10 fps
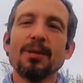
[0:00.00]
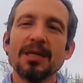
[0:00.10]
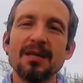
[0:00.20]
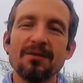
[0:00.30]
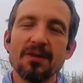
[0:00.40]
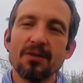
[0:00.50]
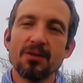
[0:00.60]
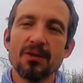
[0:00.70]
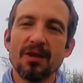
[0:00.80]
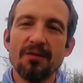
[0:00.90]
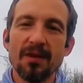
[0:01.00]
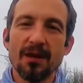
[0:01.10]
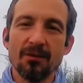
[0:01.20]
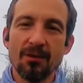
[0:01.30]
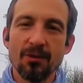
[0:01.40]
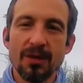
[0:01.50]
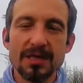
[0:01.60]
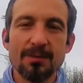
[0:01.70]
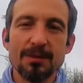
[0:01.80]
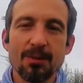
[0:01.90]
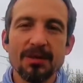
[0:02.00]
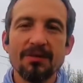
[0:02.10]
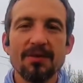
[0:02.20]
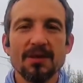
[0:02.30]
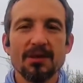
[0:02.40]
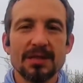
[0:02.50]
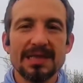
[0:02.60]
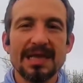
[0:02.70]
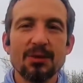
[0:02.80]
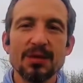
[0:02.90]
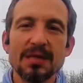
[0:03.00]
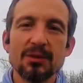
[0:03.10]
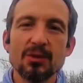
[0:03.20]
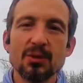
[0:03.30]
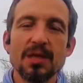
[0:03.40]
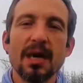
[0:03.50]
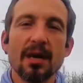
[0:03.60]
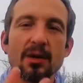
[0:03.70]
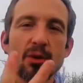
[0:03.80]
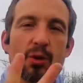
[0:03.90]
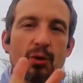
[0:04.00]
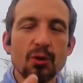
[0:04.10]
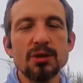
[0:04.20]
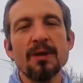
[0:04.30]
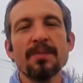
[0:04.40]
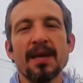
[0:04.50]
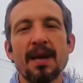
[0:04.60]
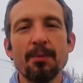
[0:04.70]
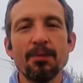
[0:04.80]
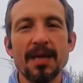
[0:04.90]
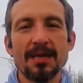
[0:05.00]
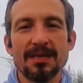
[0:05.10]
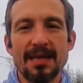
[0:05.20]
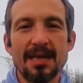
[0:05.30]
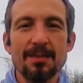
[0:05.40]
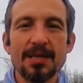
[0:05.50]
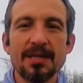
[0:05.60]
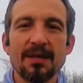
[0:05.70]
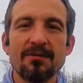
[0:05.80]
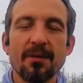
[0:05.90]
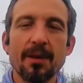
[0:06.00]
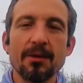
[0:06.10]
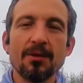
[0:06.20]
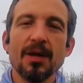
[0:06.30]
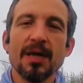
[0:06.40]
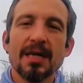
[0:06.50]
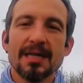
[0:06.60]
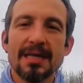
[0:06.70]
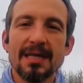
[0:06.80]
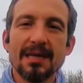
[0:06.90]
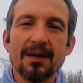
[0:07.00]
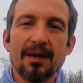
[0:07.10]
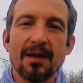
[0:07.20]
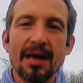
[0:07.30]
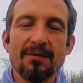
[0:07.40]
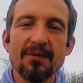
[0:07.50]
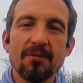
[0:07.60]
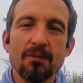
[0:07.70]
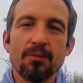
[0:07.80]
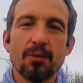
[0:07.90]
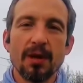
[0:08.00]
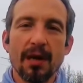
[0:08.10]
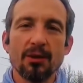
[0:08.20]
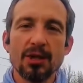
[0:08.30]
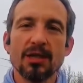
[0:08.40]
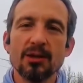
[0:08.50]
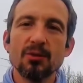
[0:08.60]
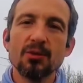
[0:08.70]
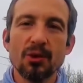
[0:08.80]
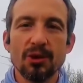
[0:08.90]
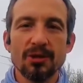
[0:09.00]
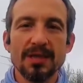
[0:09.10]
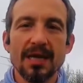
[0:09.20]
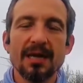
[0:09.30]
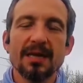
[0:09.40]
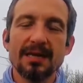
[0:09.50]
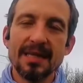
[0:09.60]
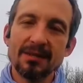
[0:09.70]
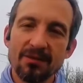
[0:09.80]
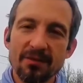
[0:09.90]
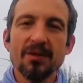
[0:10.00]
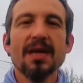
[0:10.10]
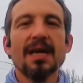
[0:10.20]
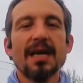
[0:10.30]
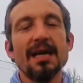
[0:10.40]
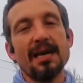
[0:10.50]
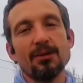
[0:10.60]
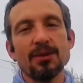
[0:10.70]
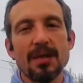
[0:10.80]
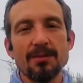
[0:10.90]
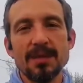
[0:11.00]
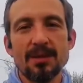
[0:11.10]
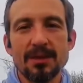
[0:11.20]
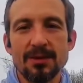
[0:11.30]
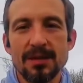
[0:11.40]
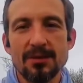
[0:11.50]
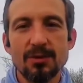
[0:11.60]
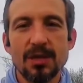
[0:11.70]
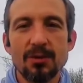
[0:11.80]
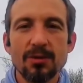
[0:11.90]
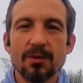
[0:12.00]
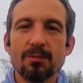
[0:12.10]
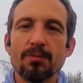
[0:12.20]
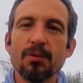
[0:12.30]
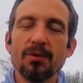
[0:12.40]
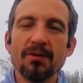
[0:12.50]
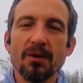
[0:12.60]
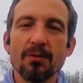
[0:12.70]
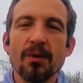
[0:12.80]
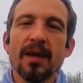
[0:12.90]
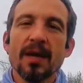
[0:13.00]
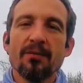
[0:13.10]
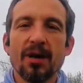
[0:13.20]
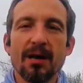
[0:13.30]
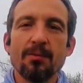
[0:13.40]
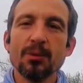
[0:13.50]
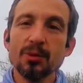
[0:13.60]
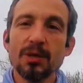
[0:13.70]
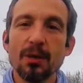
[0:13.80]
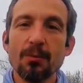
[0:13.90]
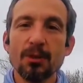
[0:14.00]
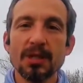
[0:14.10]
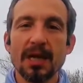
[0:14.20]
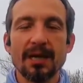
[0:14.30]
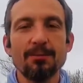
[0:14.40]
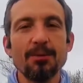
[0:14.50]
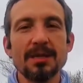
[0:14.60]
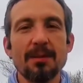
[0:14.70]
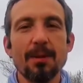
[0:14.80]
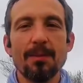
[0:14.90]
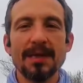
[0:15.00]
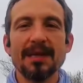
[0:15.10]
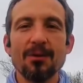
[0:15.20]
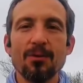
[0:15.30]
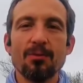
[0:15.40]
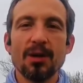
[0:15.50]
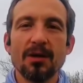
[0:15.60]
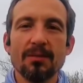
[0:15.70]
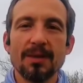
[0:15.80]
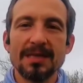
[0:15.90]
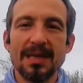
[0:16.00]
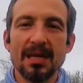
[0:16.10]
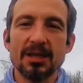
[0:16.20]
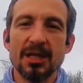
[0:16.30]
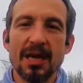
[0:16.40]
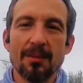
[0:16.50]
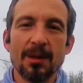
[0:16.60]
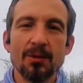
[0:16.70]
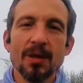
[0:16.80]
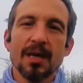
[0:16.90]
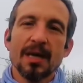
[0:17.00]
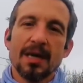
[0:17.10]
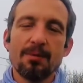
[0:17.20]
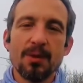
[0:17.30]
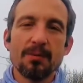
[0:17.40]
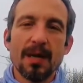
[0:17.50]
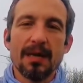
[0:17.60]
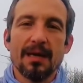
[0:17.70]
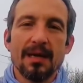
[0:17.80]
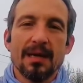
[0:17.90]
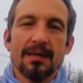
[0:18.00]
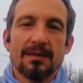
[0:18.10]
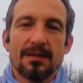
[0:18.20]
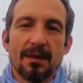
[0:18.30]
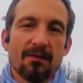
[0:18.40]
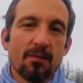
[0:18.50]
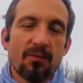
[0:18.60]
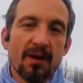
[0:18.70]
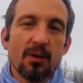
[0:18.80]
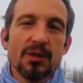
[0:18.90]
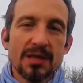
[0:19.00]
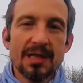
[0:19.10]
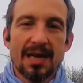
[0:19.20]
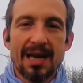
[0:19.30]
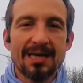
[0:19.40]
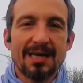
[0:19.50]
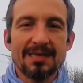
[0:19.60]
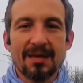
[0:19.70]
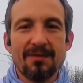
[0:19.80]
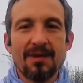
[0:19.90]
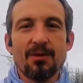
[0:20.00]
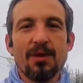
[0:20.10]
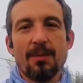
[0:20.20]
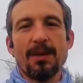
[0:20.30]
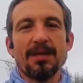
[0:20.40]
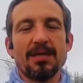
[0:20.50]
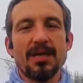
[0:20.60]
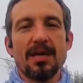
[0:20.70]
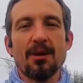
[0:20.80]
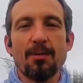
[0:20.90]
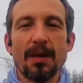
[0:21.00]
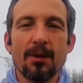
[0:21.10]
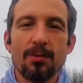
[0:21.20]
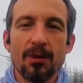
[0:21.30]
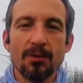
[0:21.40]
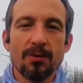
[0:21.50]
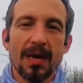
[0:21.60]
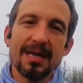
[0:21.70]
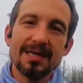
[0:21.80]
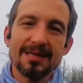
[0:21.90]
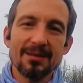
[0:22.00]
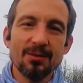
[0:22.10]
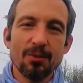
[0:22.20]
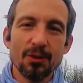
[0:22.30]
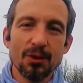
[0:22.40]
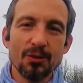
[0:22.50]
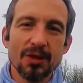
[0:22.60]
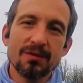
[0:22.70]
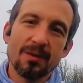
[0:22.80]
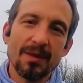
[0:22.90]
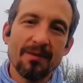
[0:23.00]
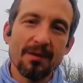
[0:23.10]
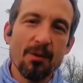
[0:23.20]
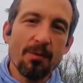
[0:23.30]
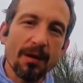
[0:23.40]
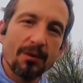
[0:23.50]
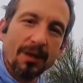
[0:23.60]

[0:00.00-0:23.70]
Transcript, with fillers: L'objectif de ce défi, en dehors de l'aspect sportif, euh, c'est aussi de soutenir deux causes. La première, c'est Imagine for Margot qui euh, lève des fonds pour la recherche contre le cancer des enfants et la deuxième, c'est une association qui lutte pour l'environnement. Voilà, pour soutenir le projet, rien de plus simple, patreon.com slash hermano. Et puis, bah, si vous pouvez aussi liker cette vidéo, la partager et en parler au plus grand nombre. Allez, c'est tout pour aujourd'hui, je vous emmène avec moi en